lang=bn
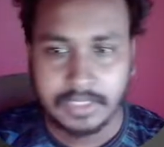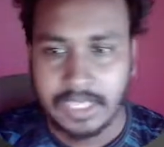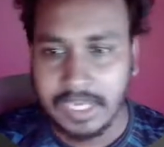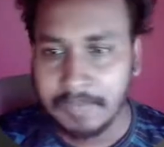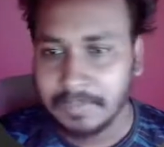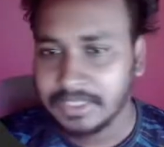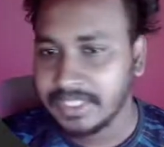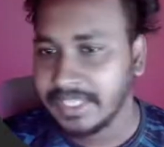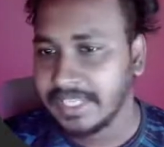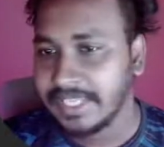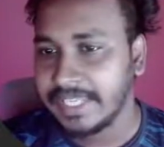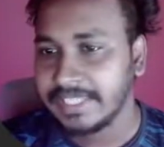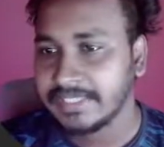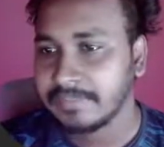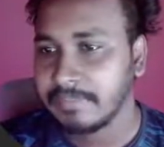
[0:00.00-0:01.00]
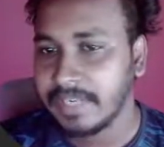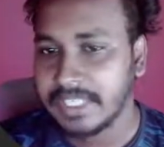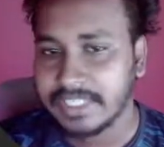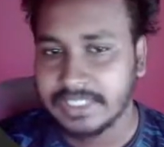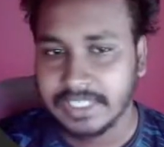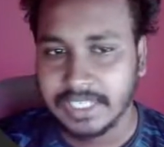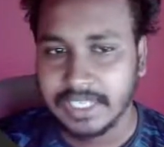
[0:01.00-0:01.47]
আমাদের এই
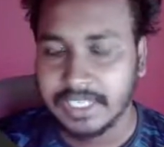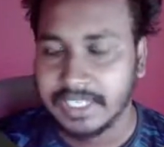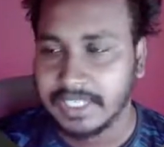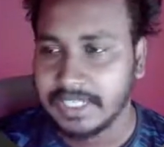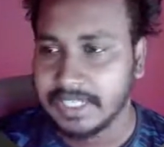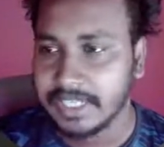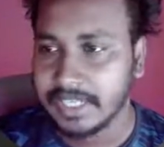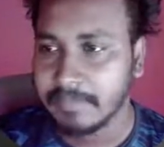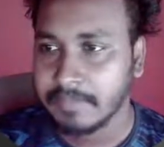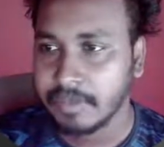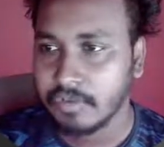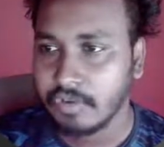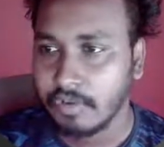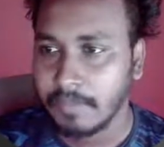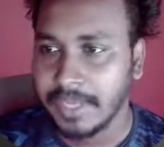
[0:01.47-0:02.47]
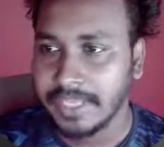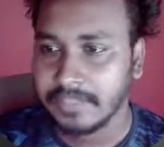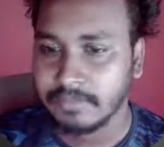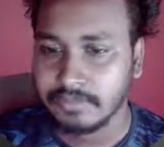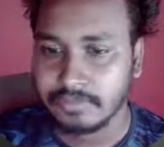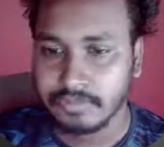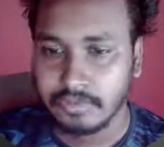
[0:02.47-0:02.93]
স্প্লেসটা এটাকে আমরা কমাই
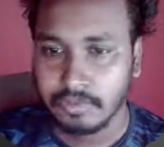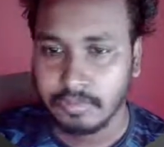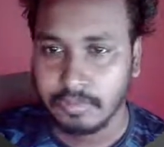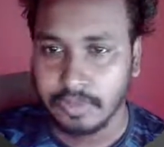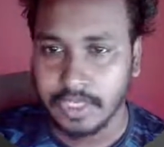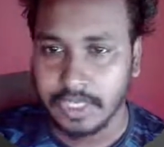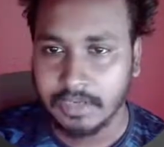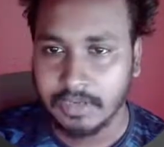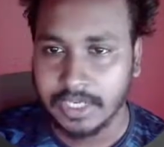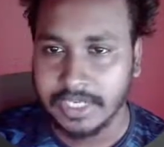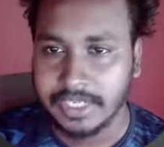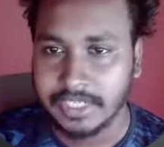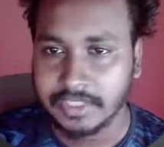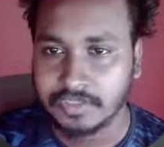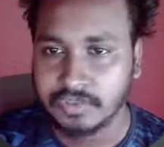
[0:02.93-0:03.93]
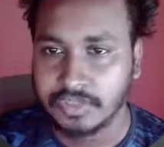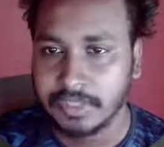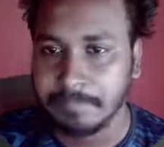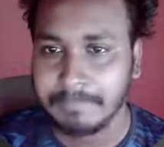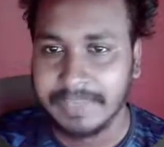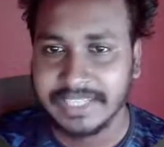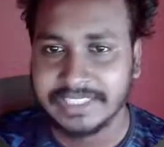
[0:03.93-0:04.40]
ইউজ করব কারণ এটাকে যদি
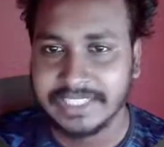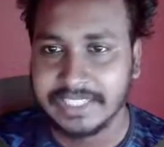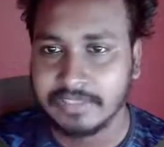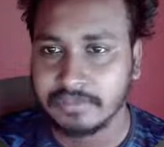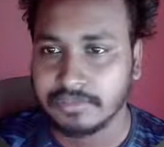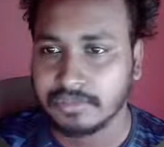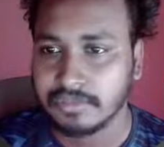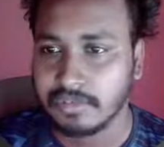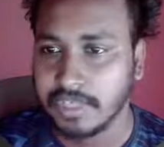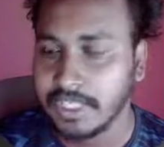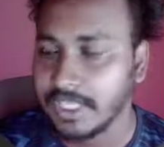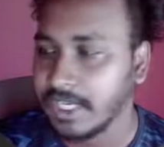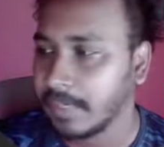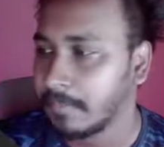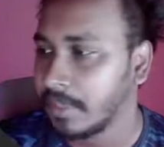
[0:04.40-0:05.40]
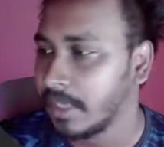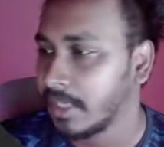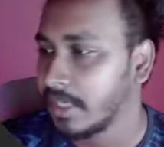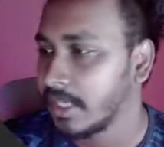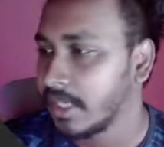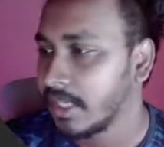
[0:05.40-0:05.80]
বেশি ইউজ করি আমার